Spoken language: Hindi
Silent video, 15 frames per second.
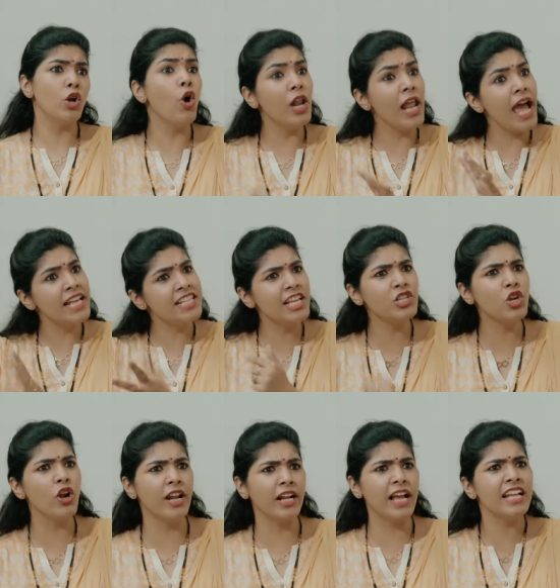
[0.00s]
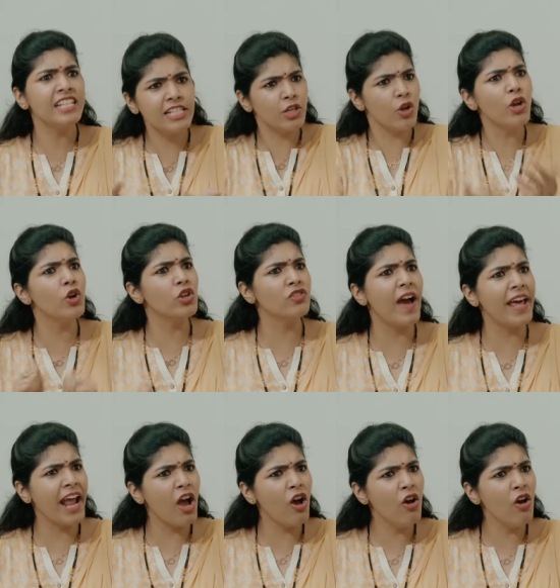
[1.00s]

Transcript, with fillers: खुला ऐसे छोड़ रखा है जैसे कोई गुरुद्वारा